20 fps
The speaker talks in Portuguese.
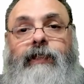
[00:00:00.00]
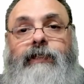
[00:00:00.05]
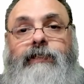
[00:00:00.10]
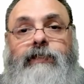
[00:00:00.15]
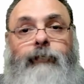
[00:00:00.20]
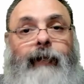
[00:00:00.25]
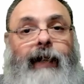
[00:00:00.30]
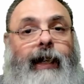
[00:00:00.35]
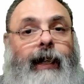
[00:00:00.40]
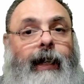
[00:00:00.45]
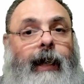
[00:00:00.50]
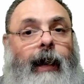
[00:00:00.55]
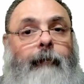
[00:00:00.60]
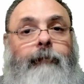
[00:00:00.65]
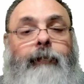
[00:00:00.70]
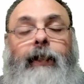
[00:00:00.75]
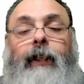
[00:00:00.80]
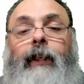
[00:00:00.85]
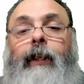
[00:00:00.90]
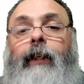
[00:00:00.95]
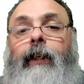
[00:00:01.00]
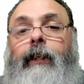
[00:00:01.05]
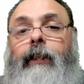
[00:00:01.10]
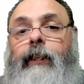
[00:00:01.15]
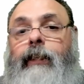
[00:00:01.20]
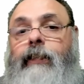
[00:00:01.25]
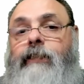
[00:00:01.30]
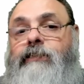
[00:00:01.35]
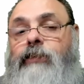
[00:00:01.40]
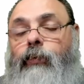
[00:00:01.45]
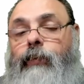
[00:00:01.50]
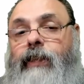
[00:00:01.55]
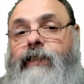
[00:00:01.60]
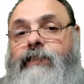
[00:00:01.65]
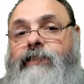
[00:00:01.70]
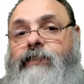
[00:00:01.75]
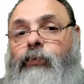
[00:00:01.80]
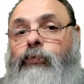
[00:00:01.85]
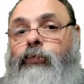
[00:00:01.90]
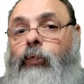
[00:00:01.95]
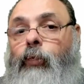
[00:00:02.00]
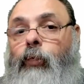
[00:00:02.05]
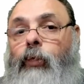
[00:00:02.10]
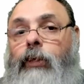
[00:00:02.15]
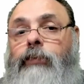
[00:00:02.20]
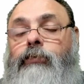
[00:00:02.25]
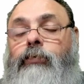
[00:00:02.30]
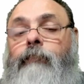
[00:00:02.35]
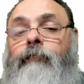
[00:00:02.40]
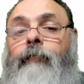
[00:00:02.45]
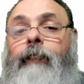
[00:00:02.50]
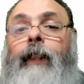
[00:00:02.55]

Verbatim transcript: esse backup e restauração no outro,